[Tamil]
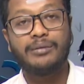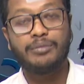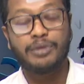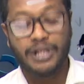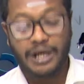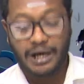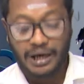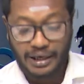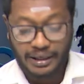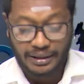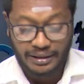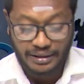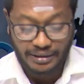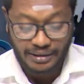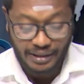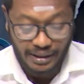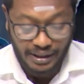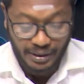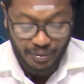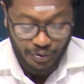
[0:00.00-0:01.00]
என்பதாக அந்த
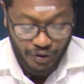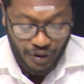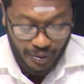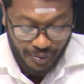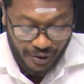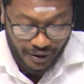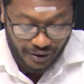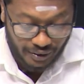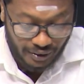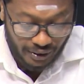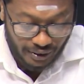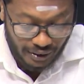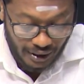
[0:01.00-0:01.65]
செய்தி புகைப்படத்துடன்